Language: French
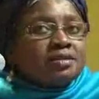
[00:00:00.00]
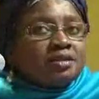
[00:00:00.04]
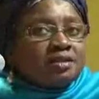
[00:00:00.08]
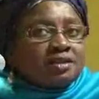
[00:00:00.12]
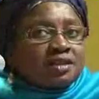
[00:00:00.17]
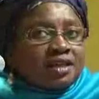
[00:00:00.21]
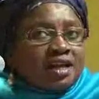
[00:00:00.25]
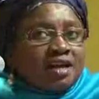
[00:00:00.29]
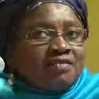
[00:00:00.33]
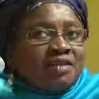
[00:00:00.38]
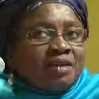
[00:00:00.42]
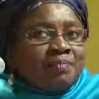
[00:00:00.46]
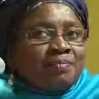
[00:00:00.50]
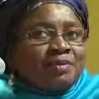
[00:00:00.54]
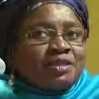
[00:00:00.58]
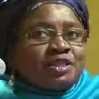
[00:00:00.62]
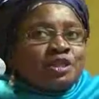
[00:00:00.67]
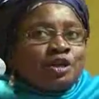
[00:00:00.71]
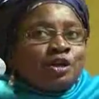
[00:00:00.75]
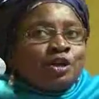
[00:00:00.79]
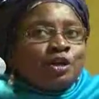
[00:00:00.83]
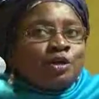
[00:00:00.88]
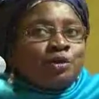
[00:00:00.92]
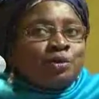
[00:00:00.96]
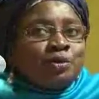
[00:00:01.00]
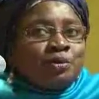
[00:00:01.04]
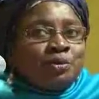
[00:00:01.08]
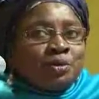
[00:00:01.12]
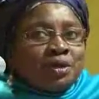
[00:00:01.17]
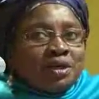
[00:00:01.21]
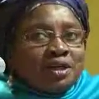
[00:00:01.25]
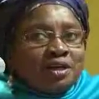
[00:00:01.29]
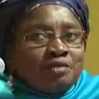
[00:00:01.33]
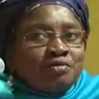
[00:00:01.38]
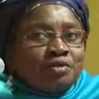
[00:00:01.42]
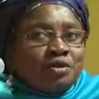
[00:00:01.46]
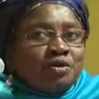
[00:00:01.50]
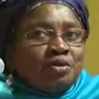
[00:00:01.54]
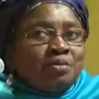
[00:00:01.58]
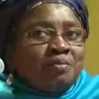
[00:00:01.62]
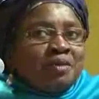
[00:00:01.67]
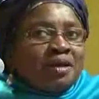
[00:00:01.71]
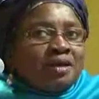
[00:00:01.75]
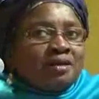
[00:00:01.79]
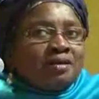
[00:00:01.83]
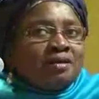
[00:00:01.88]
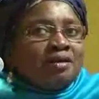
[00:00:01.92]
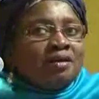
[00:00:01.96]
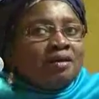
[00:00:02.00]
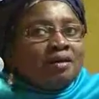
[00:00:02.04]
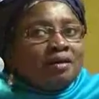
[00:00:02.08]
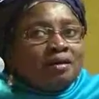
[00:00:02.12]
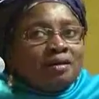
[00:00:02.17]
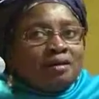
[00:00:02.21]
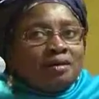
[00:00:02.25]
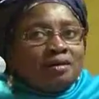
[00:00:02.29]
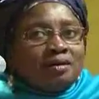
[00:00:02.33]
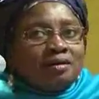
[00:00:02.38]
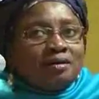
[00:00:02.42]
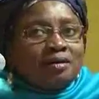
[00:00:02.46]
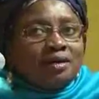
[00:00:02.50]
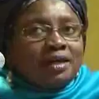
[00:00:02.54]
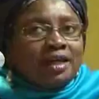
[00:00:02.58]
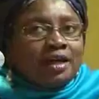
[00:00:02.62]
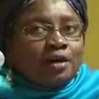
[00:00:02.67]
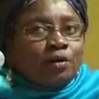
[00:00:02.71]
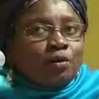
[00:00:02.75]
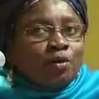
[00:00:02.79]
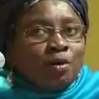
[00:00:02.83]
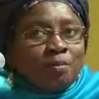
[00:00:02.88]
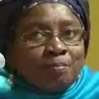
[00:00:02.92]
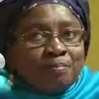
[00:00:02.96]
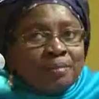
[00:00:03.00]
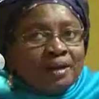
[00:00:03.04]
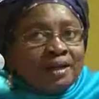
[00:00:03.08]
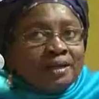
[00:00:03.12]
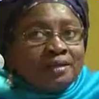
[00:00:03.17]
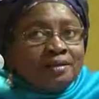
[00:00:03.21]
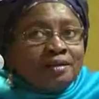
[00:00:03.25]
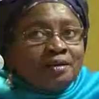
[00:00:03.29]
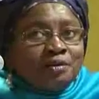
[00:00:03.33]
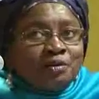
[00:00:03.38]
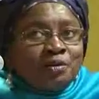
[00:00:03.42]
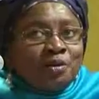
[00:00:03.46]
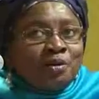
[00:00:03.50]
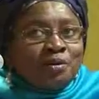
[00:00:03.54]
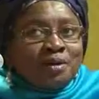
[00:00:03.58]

ce travail parce qu'aucune œuvre humaine euh, n'est complète.